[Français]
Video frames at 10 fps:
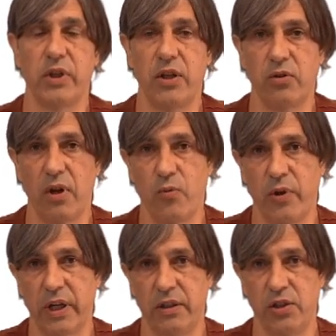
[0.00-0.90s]
naturellement
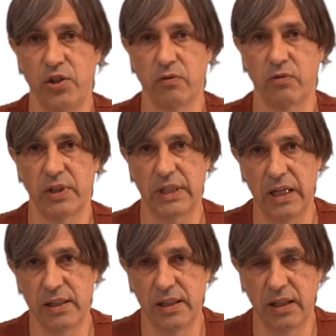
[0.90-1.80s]
est rédigé en français
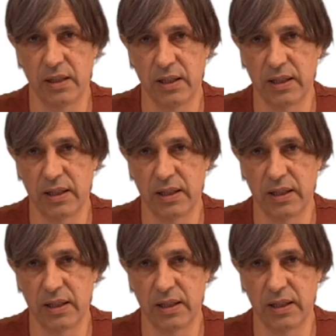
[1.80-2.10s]
ainsi que les